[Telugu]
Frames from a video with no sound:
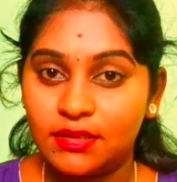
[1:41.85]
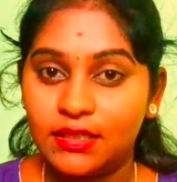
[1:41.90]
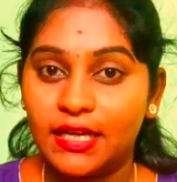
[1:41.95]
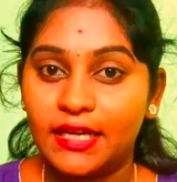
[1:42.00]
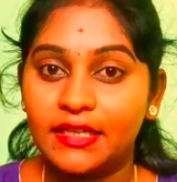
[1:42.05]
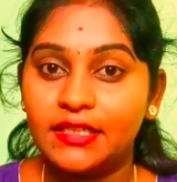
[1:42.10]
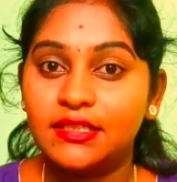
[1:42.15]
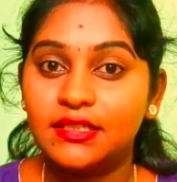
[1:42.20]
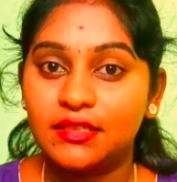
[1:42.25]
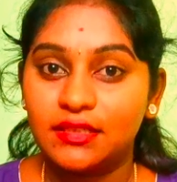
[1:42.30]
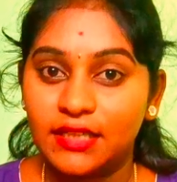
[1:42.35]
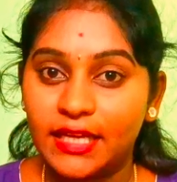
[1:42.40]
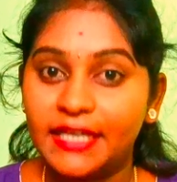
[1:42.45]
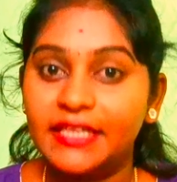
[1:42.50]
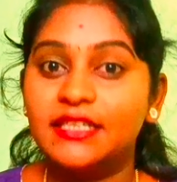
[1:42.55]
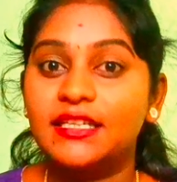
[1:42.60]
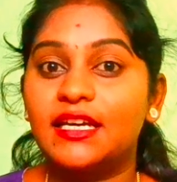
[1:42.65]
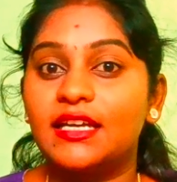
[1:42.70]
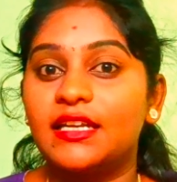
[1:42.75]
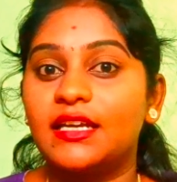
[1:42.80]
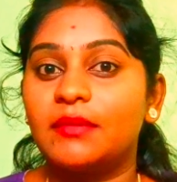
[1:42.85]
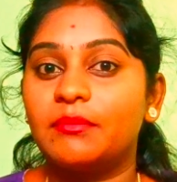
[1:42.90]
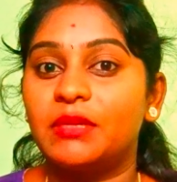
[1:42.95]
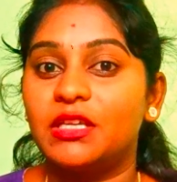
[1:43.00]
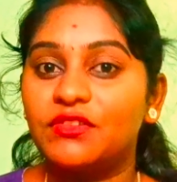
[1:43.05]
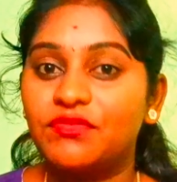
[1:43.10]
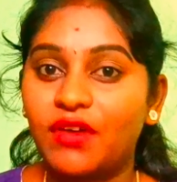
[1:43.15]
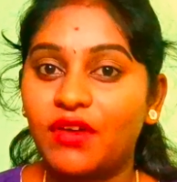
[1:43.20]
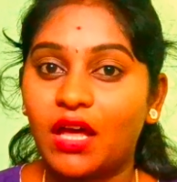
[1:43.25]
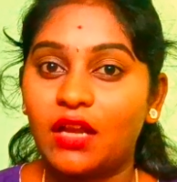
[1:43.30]
డైట్ డైట్ కనుక
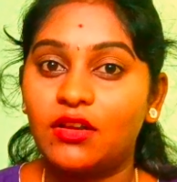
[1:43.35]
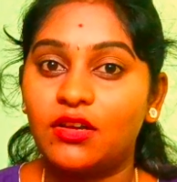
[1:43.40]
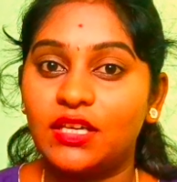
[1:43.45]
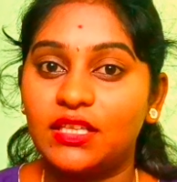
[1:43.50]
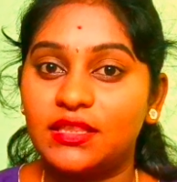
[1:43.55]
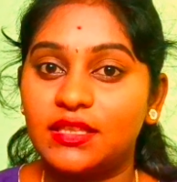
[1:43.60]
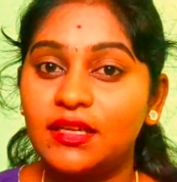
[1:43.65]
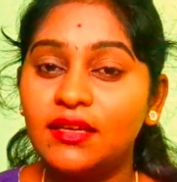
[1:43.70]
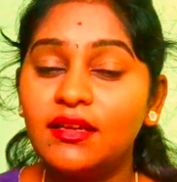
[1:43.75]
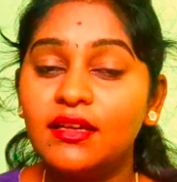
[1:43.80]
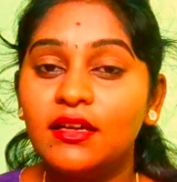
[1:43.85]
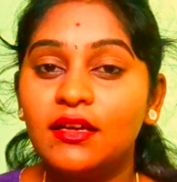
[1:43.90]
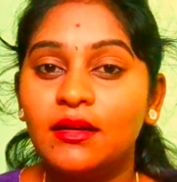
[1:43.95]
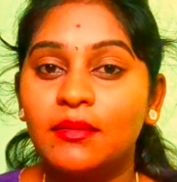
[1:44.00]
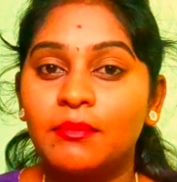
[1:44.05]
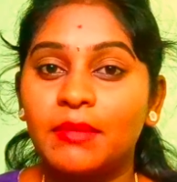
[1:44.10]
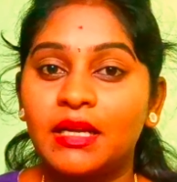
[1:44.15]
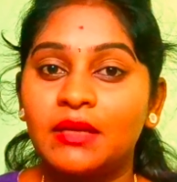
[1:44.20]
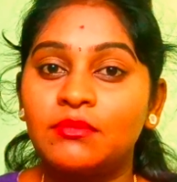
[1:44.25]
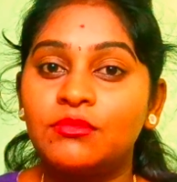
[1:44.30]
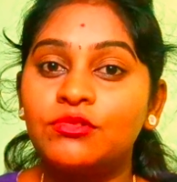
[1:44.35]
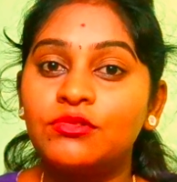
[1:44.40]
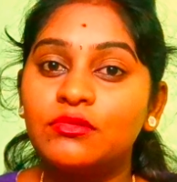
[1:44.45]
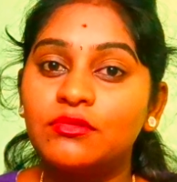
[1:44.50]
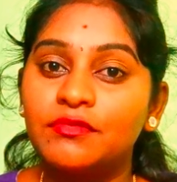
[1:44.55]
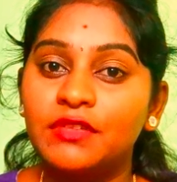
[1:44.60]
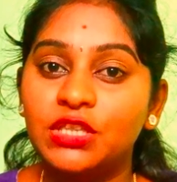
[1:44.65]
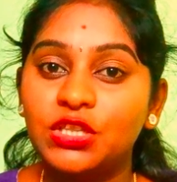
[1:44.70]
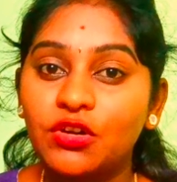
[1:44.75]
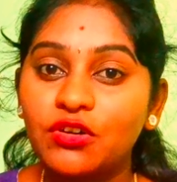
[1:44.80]
మీరు ఫాలో అయితే మనము
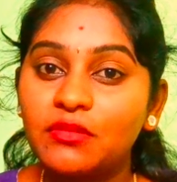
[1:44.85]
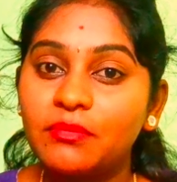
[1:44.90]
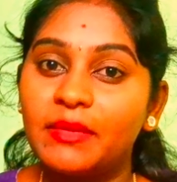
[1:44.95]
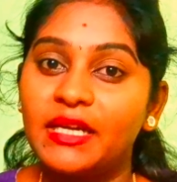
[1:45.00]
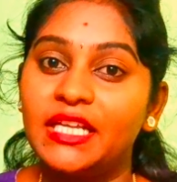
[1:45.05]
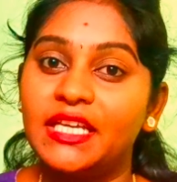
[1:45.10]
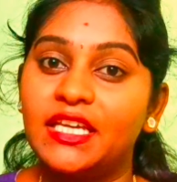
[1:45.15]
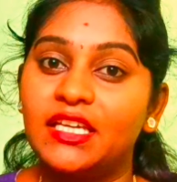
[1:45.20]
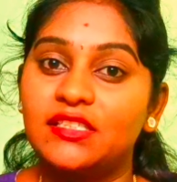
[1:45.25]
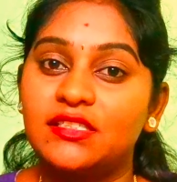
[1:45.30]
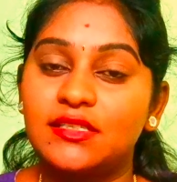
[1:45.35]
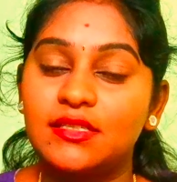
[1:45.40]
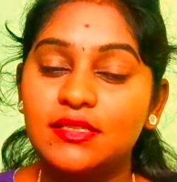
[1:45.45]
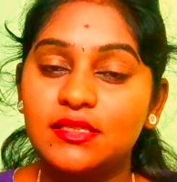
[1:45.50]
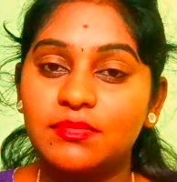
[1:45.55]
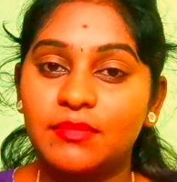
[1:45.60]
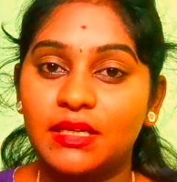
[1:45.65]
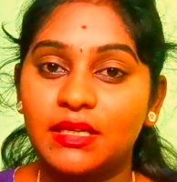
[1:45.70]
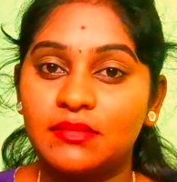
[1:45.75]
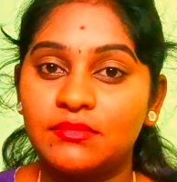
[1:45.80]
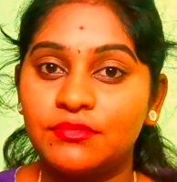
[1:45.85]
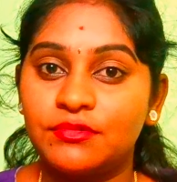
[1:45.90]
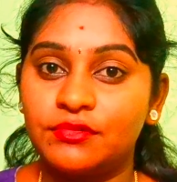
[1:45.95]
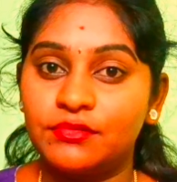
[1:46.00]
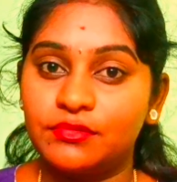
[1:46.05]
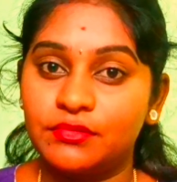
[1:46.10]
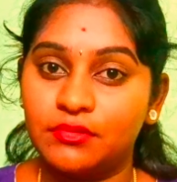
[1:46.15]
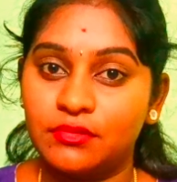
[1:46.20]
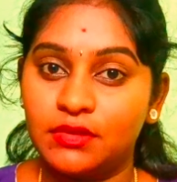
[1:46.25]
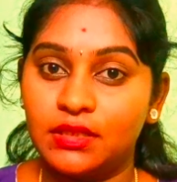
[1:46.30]
వితౌట్ మెడికేషన్స్ మనము
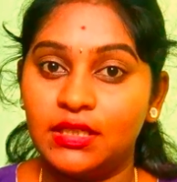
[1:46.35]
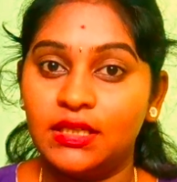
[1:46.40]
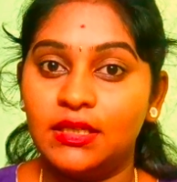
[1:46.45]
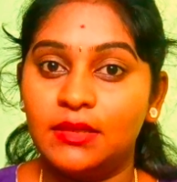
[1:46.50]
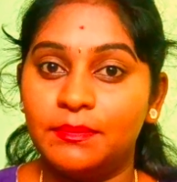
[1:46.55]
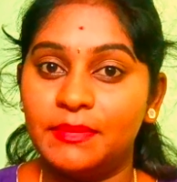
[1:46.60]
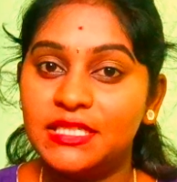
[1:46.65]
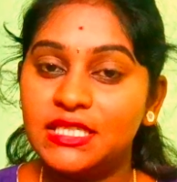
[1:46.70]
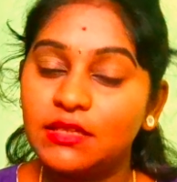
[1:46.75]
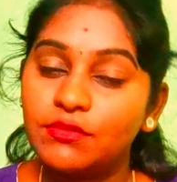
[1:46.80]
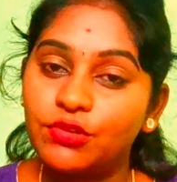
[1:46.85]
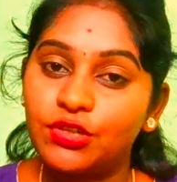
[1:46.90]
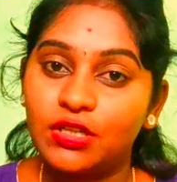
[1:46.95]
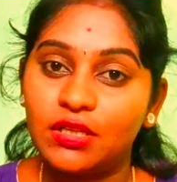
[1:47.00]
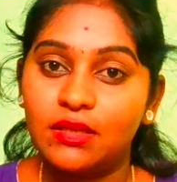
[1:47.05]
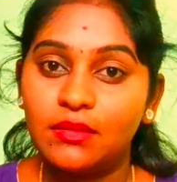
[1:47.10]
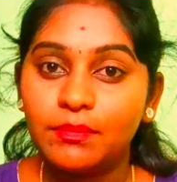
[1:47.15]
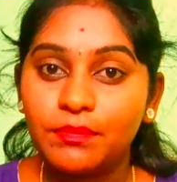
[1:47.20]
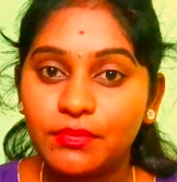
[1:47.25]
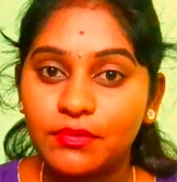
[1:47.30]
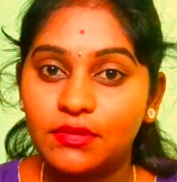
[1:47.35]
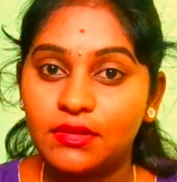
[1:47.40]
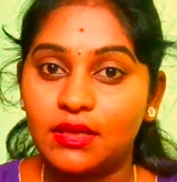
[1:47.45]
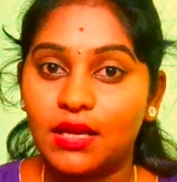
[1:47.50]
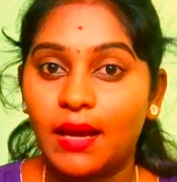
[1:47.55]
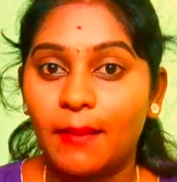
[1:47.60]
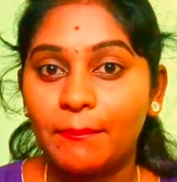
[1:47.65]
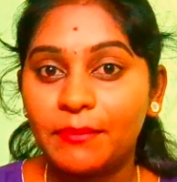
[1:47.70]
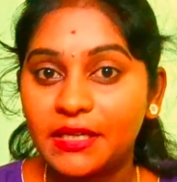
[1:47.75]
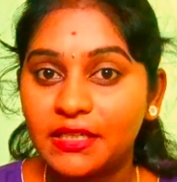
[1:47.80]
ఈ పీసీఓడిని
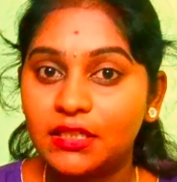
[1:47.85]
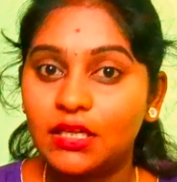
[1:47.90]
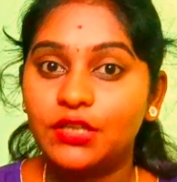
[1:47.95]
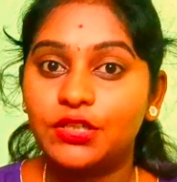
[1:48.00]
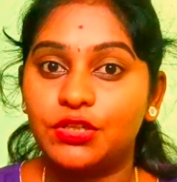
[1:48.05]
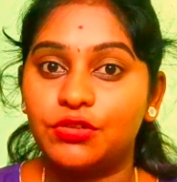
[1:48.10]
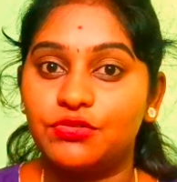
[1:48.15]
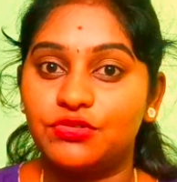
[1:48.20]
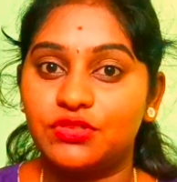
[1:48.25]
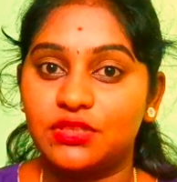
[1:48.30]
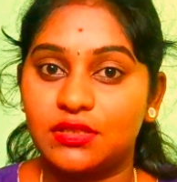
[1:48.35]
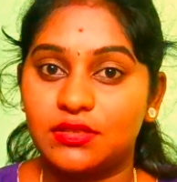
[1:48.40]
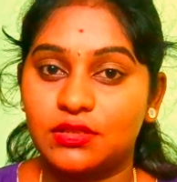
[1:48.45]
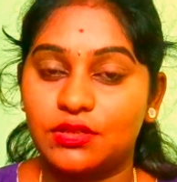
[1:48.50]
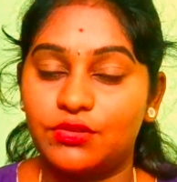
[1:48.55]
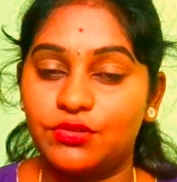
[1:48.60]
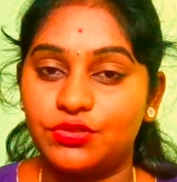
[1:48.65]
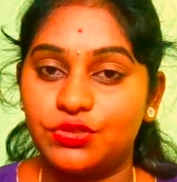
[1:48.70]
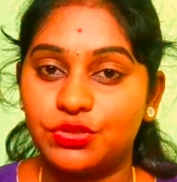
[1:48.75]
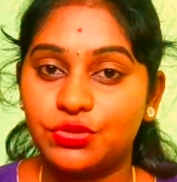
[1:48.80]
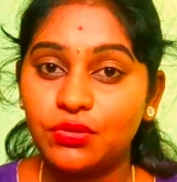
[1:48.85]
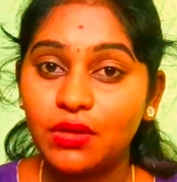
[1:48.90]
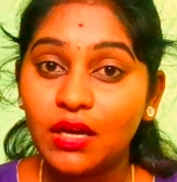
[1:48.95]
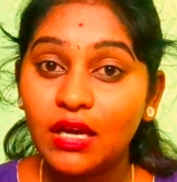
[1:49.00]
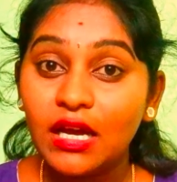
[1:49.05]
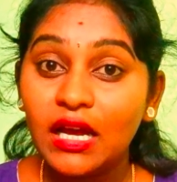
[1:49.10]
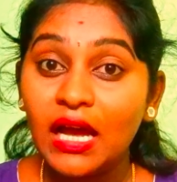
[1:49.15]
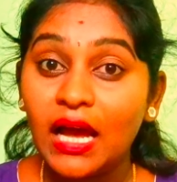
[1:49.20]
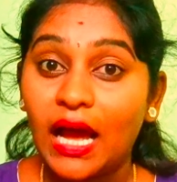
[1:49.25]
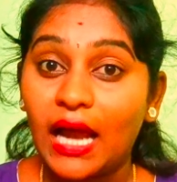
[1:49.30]
కంప్లీట్గా క్యూర్ చేసుకోవచ్చు
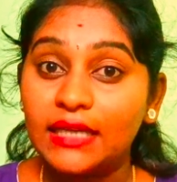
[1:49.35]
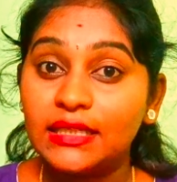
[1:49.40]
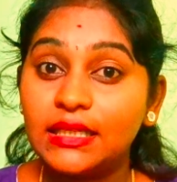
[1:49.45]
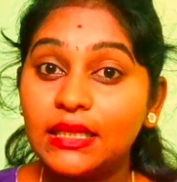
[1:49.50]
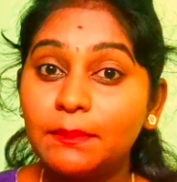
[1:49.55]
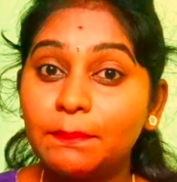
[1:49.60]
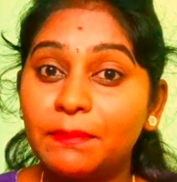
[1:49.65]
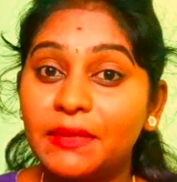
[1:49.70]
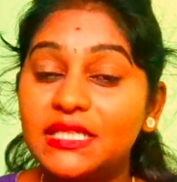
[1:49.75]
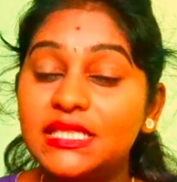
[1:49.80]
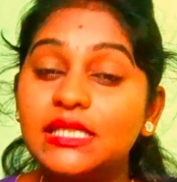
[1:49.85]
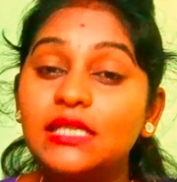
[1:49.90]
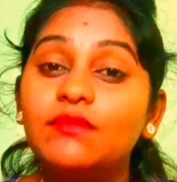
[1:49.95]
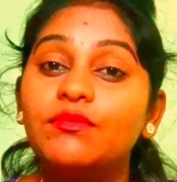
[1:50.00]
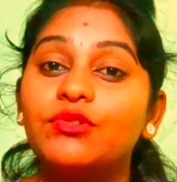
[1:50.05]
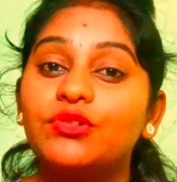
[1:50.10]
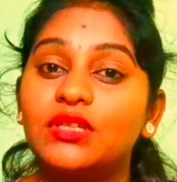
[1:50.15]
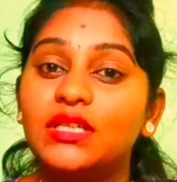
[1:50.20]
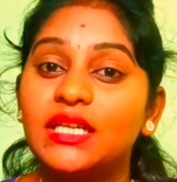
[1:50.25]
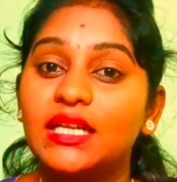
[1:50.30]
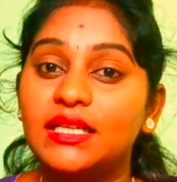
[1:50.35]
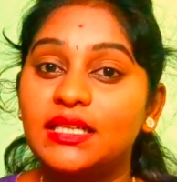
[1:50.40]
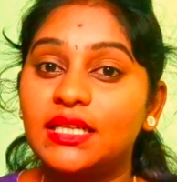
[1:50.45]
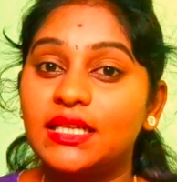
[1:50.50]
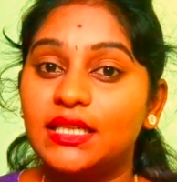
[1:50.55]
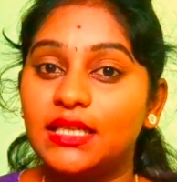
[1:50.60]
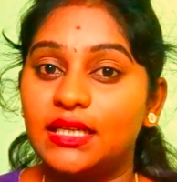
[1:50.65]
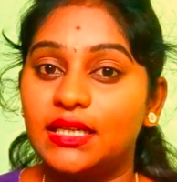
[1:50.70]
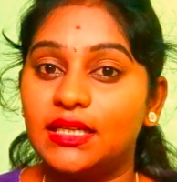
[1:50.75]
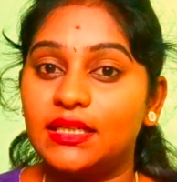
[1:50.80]
అంటే పీసీఓడి
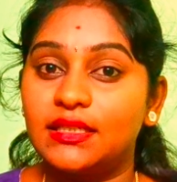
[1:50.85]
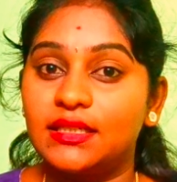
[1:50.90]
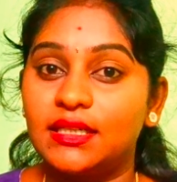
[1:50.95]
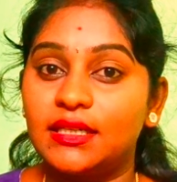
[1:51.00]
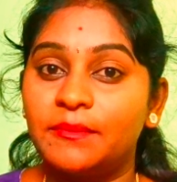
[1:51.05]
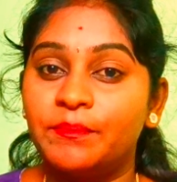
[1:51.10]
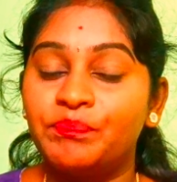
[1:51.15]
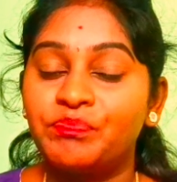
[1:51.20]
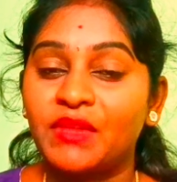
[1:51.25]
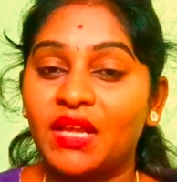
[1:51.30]
అంటే ఏంటి